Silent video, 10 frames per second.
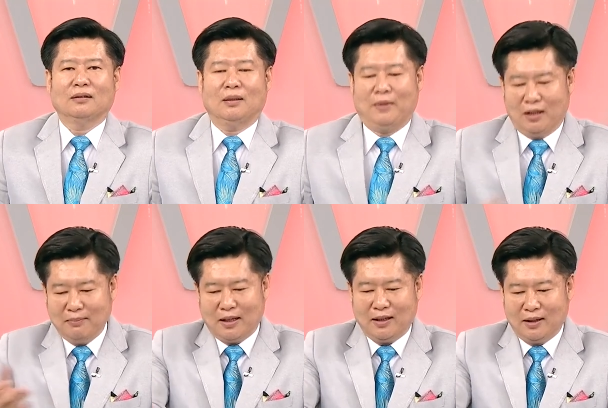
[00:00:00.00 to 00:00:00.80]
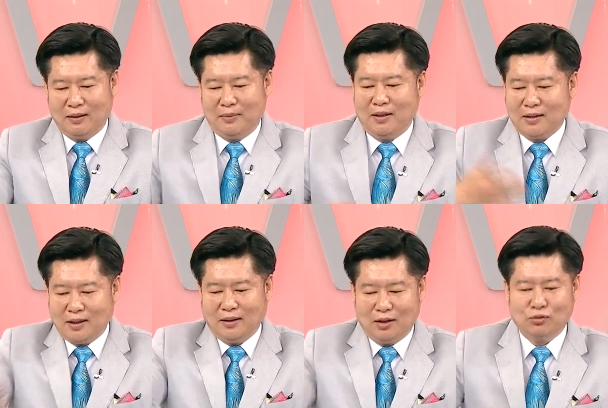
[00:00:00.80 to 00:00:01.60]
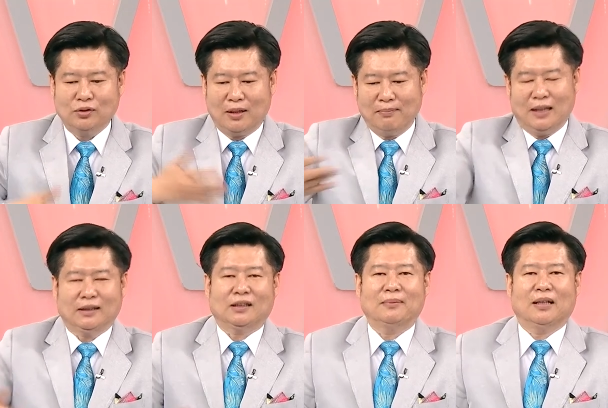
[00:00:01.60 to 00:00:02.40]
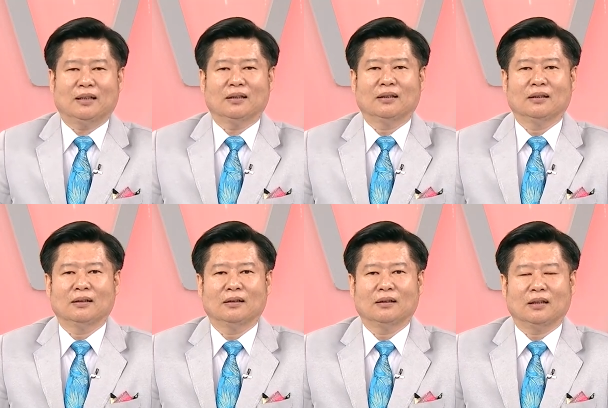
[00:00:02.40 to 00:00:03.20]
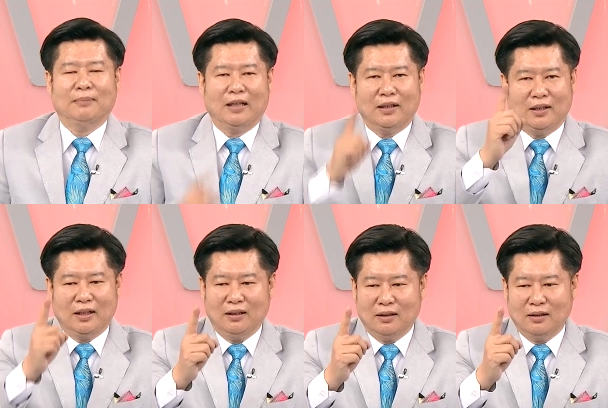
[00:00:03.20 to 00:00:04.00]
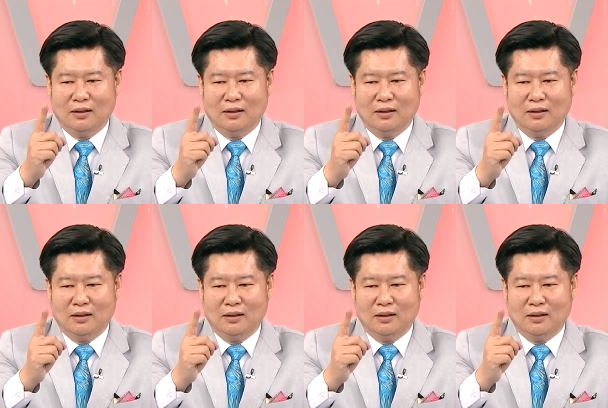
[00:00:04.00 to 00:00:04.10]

那每天买啊，每天三档五档八档的买啊，你买一天。